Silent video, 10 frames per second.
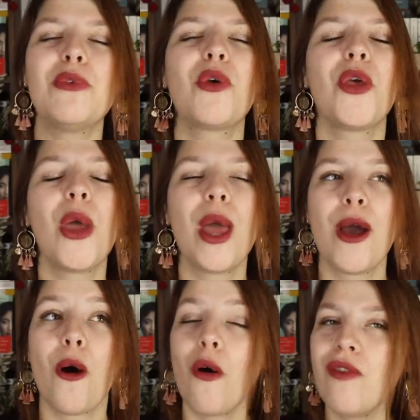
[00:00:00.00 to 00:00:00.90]
Donc
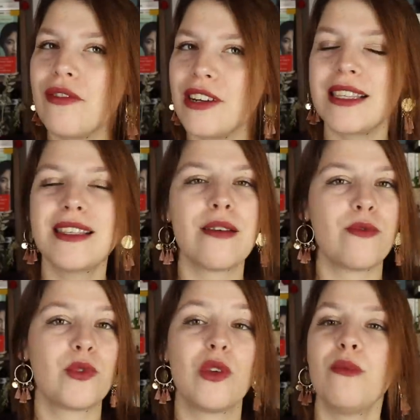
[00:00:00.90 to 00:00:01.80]
on va voir si ça
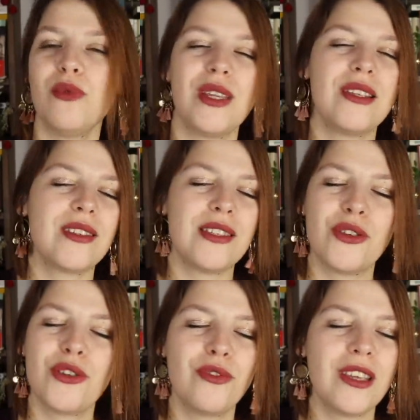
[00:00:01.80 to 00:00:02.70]
fonctionne. Peut-être
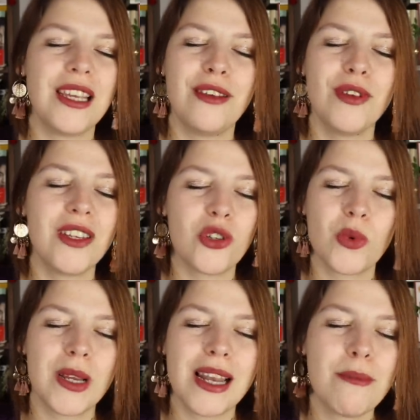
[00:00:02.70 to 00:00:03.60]
que je vais
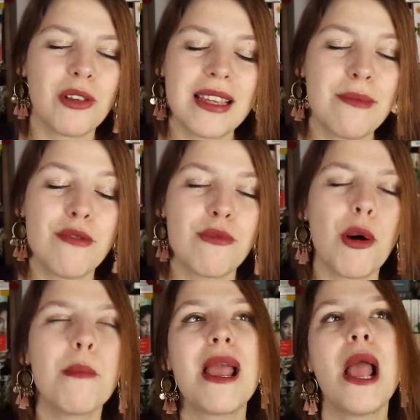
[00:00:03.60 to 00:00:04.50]
échouer
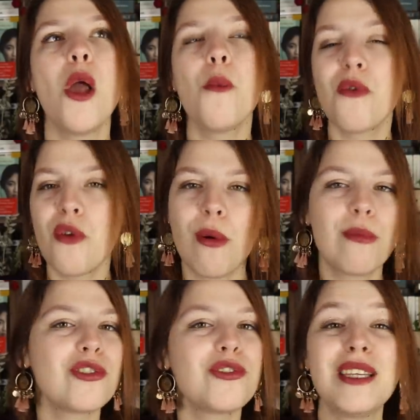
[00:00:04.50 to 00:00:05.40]
lamentablement, mais pour le
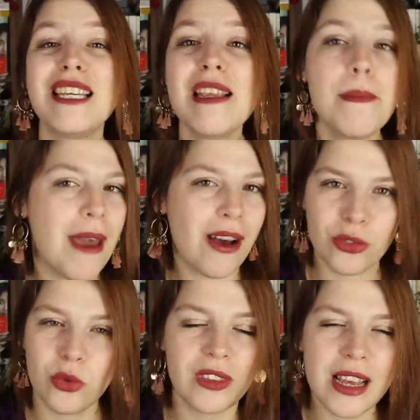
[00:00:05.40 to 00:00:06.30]
moment, je suis hyper
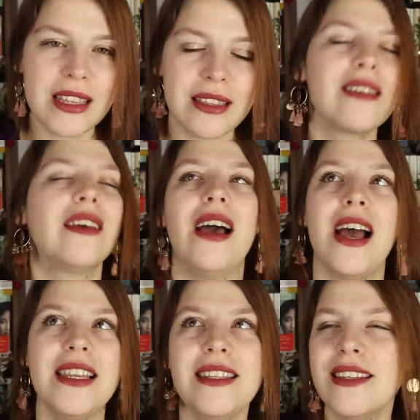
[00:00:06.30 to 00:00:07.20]
enthousiaste
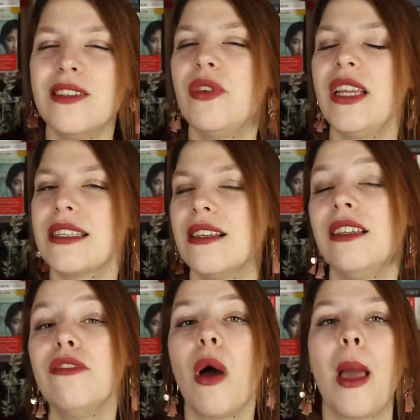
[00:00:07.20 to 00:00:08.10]
à l'idée de lire ces
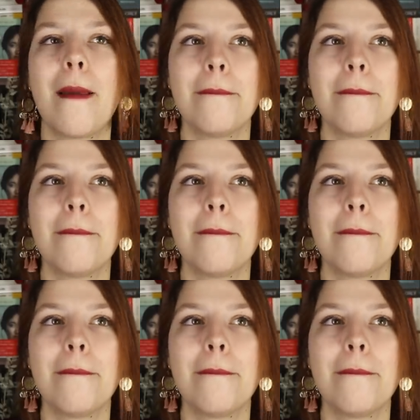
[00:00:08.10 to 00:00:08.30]
livres.